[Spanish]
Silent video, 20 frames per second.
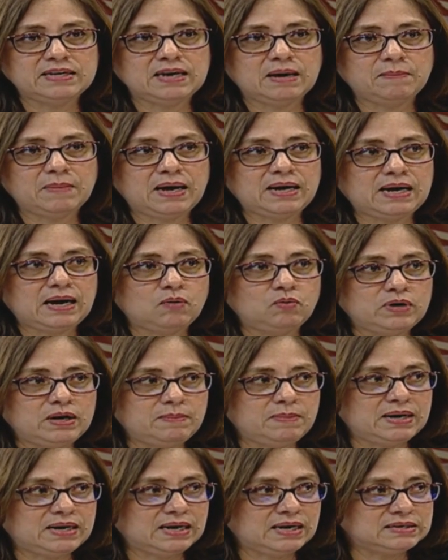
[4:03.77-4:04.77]
llamar a una
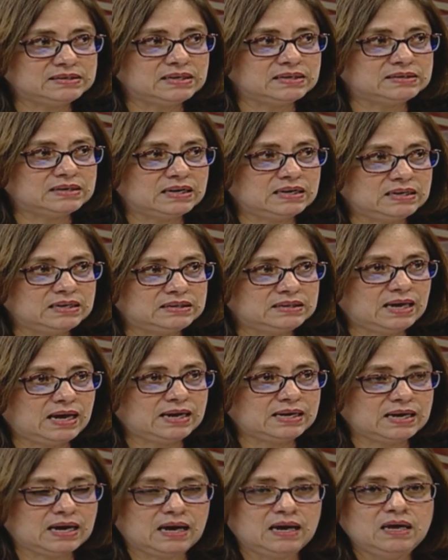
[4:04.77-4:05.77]
emergencia
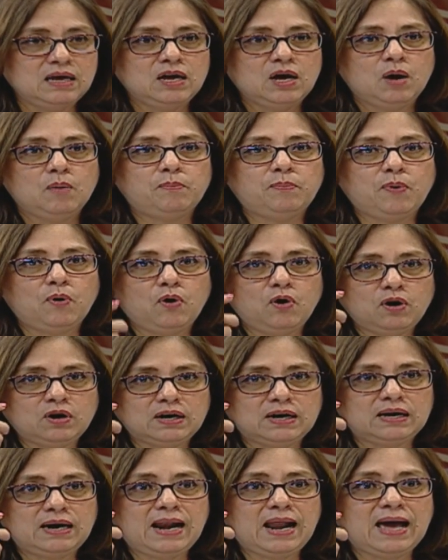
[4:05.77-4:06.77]
sanitaria
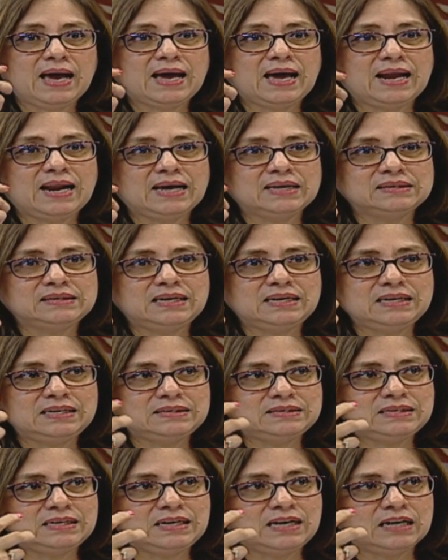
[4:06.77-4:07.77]
por las
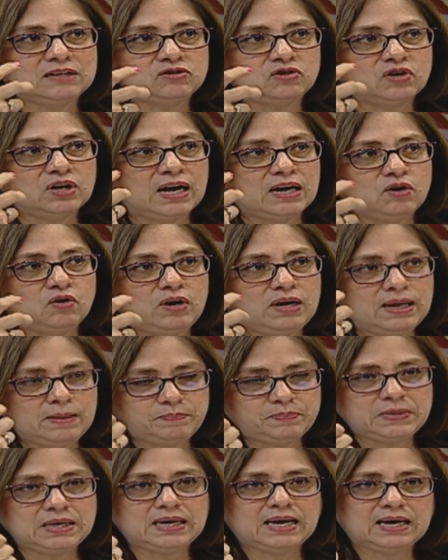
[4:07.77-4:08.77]
características
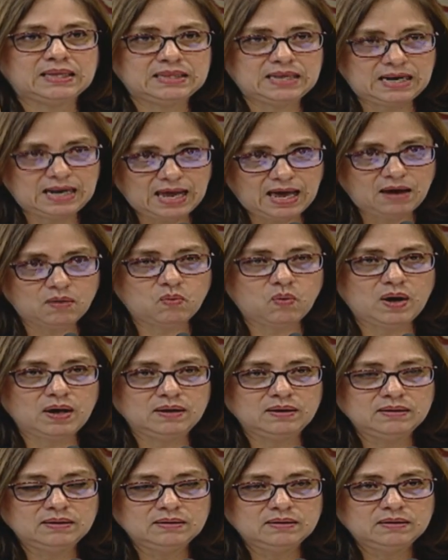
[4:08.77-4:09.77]
organolépticas del agua
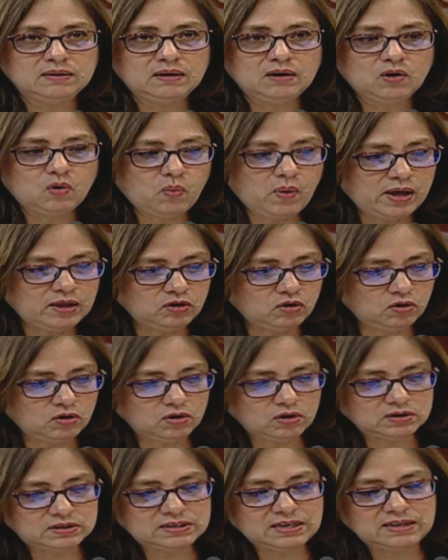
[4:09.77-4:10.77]

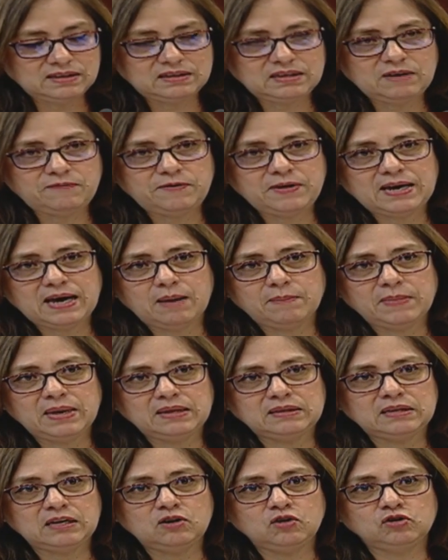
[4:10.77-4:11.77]
cuando
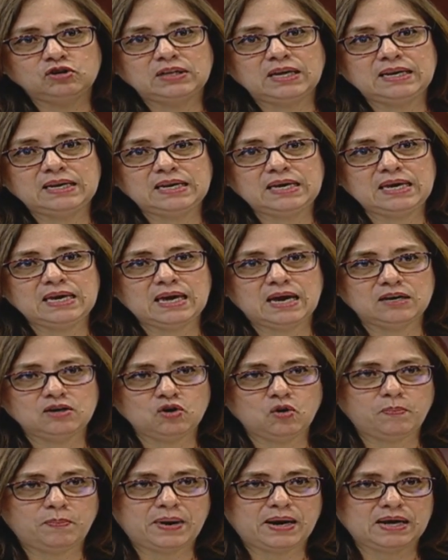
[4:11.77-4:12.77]
científicamente no tenía
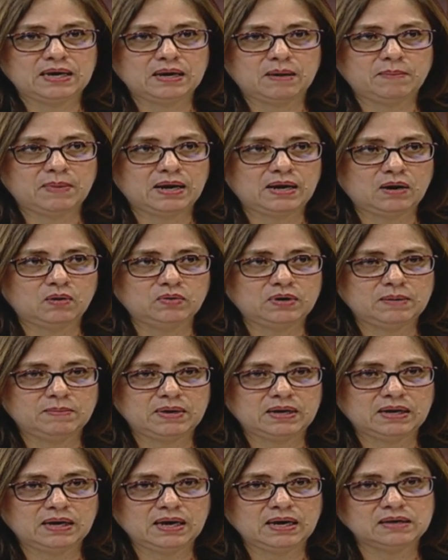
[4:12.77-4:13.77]
yo para llamar a una
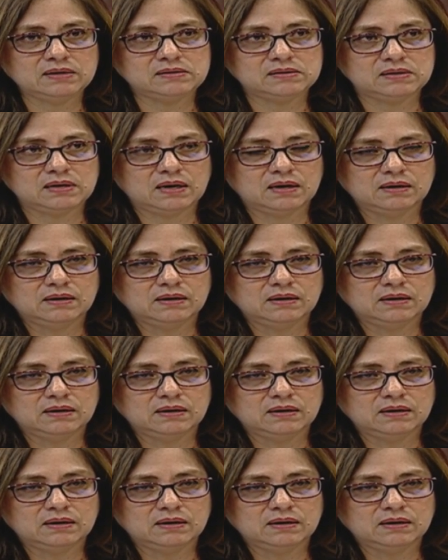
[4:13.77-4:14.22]
emergencia.